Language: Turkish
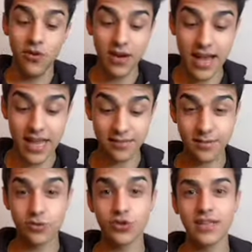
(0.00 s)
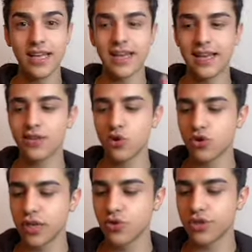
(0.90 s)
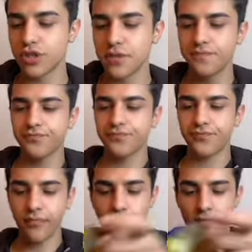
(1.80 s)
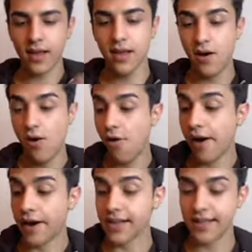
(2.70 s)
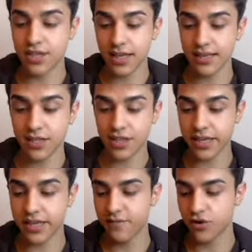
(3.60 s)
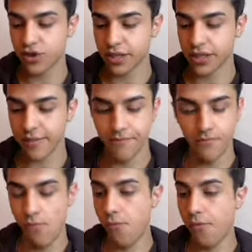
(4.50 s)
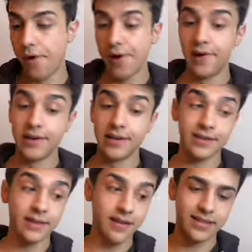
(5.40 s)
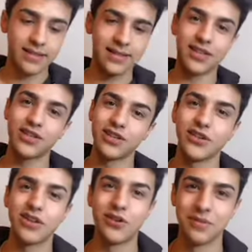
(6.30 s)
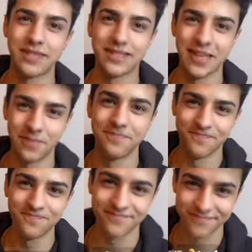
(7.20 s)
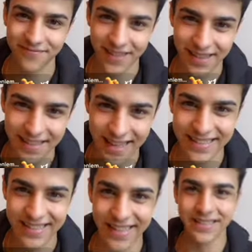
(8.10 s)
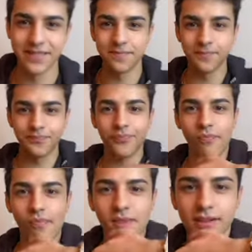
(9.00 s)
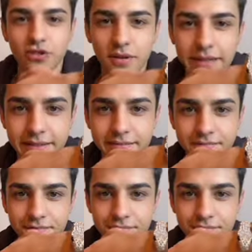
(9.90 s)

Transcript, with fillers: Öyle yazmış bir sürü. Diğerlerini de özel okuyacağım. Aradan şansı çektim ve o çıktı. Evet. Teşekkür ediyorum kızlarım. Thanks thanks. Şuna bakın.